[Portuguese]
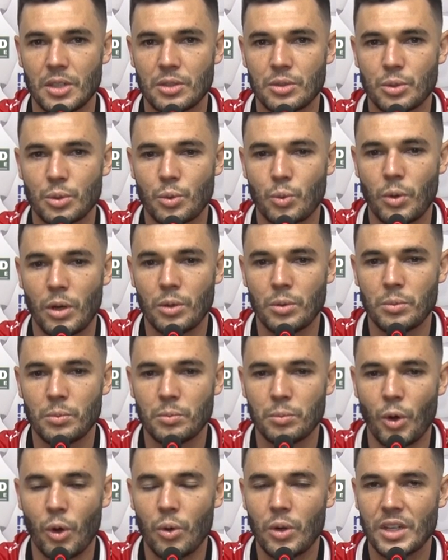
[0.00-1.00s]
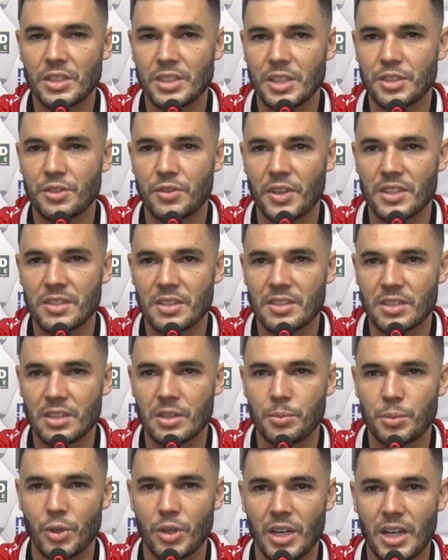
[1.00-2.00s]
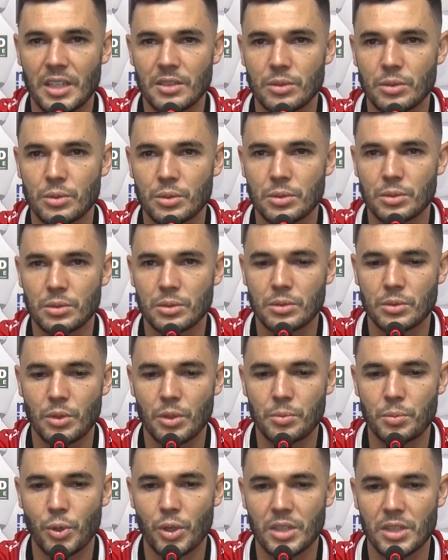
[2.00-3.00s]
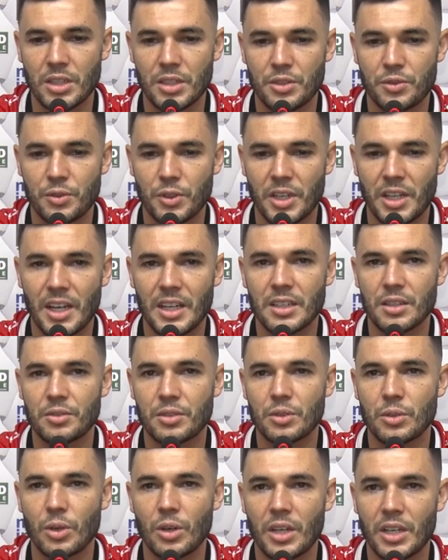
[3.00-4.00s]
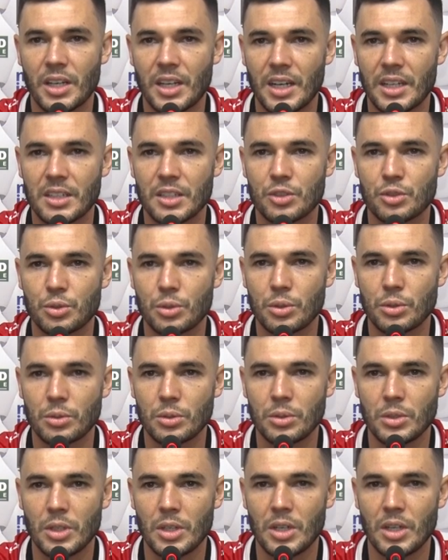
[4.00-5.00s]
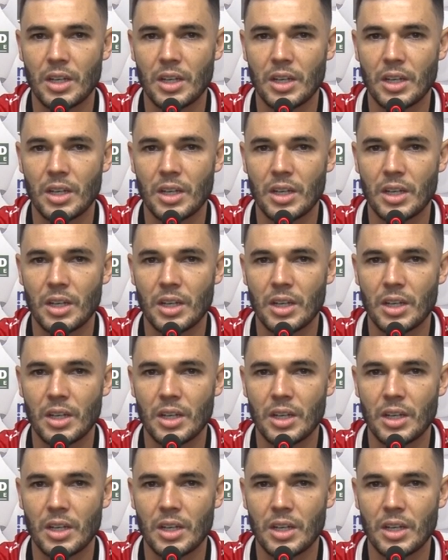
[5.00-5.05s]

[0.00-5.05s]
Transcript: do quão bom a gente fez esse campeonato, do quão importante foi cada vitória, cada jogo,